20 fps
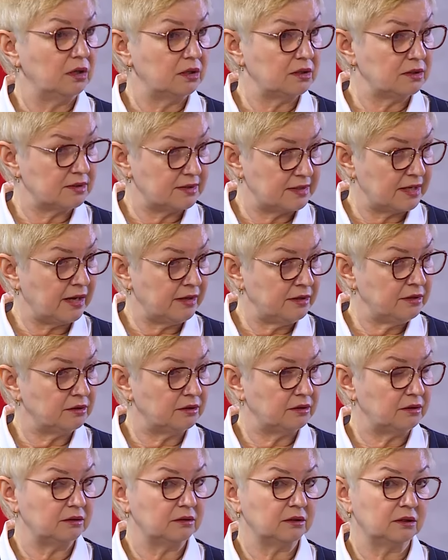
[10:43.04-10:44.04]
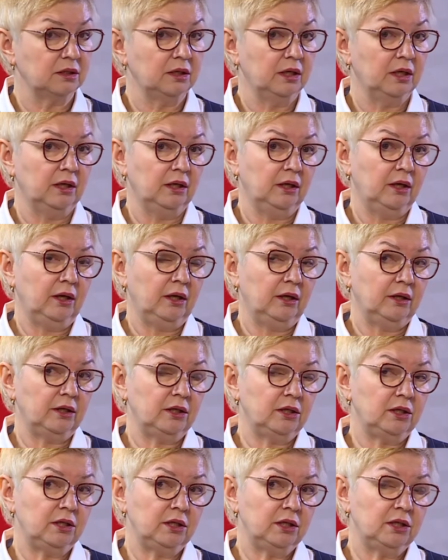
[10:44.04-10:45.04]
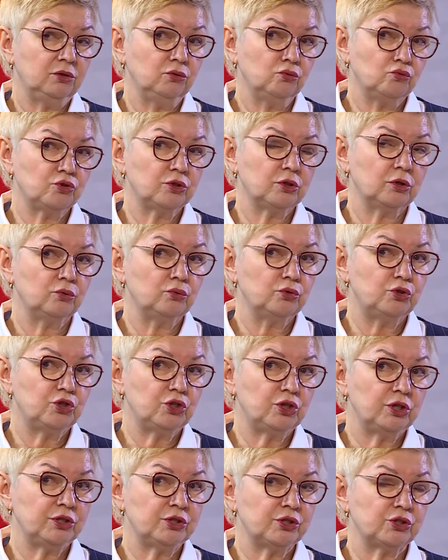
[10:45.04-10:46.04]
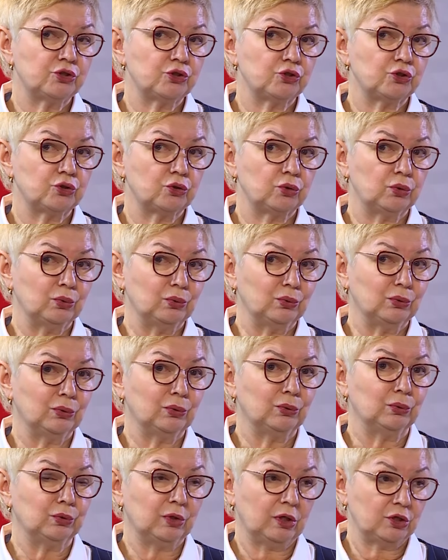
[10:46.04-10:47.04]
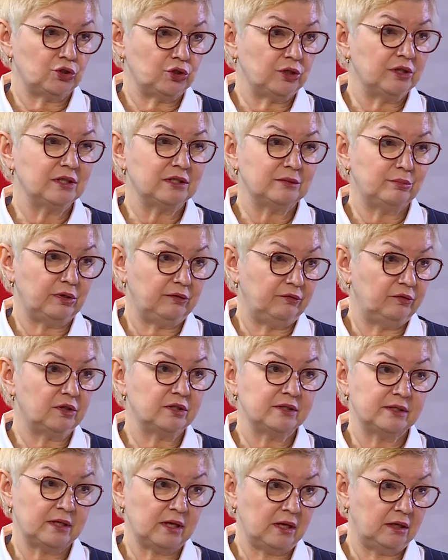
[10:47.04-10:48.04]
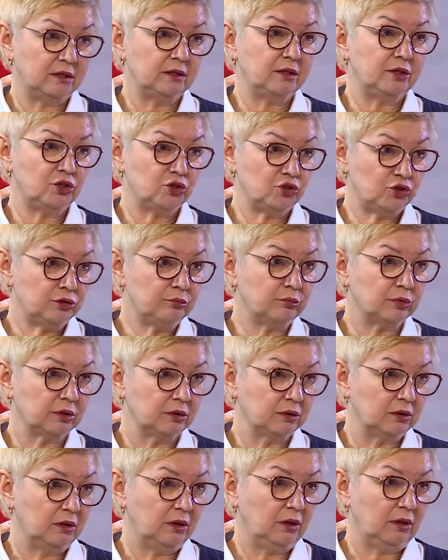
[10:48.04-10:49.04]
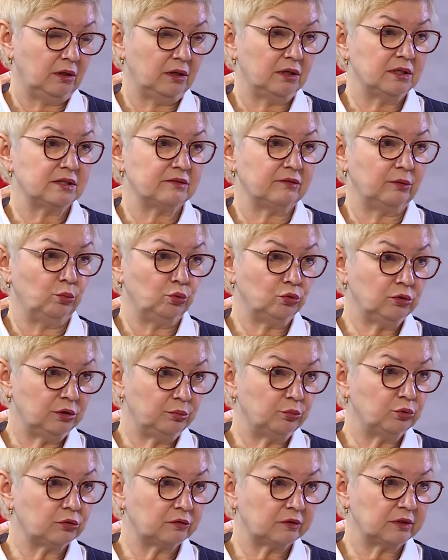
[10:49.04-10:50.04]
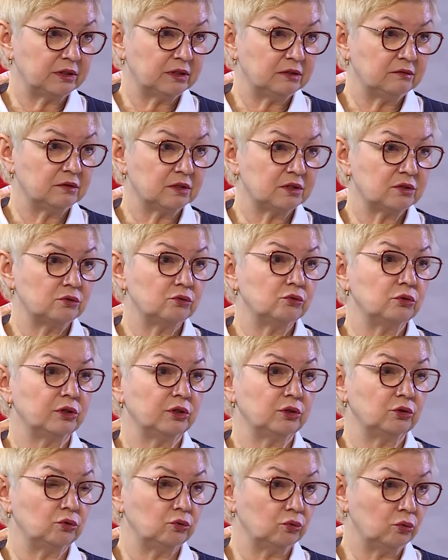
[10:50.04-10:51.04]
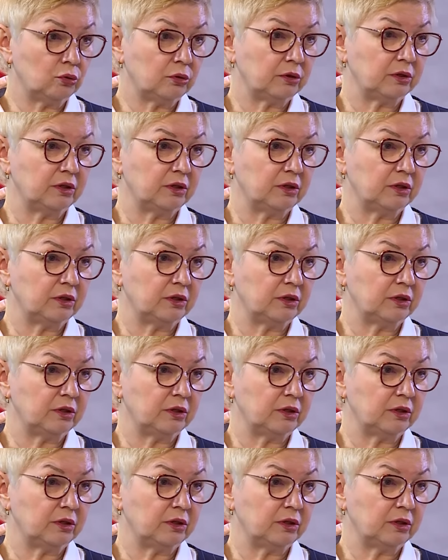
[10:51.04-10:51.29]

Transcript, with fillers: э, занятых – и нужно учесть, что у нас же есть преференциальные режимы. Угу. И свободный порт Владивосток, и ТОР,